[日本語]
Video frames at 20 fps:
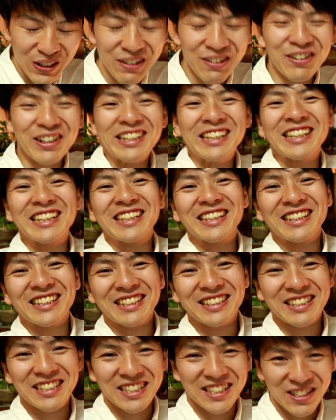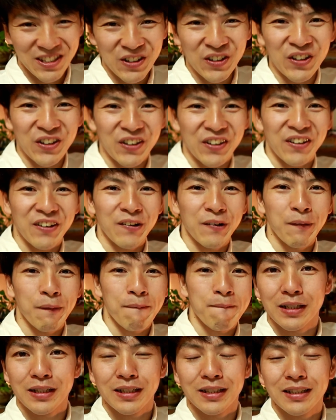良かったんですよ。
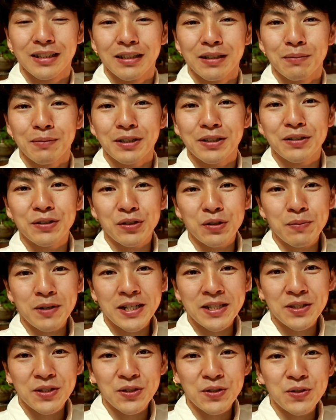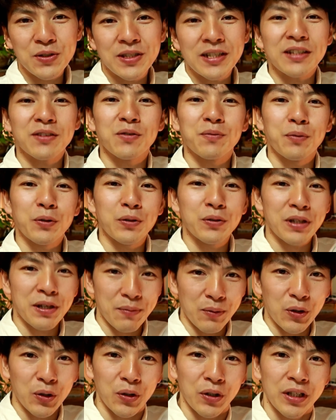車椅子ユーザーの僕で
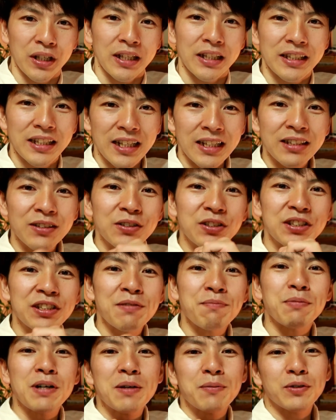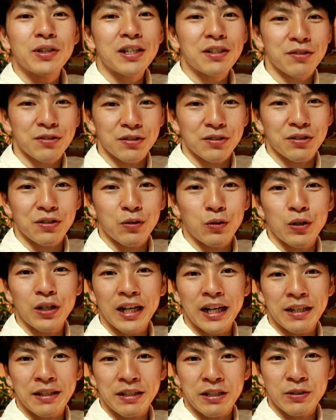も何の心配もなく今
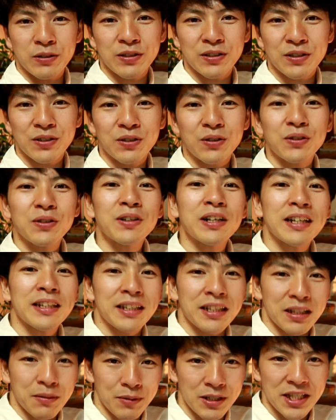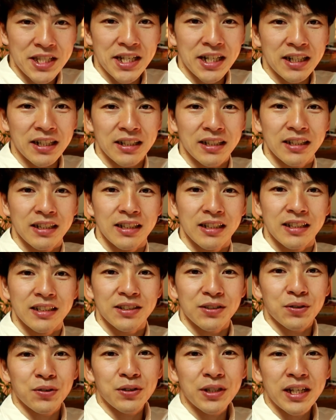回利用することができました。
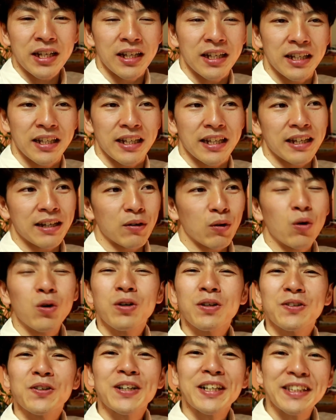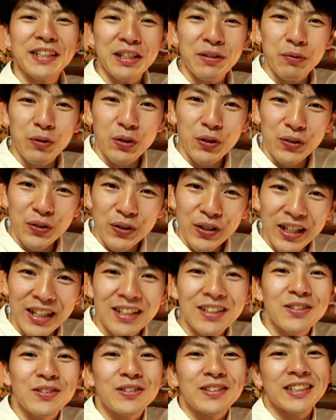そこで、多くの方にもこの
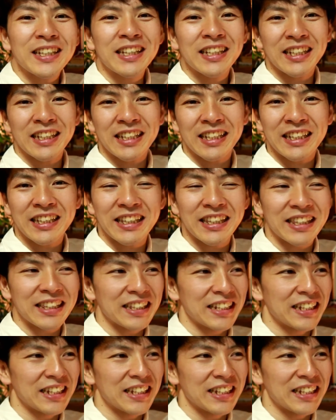感動をぜひ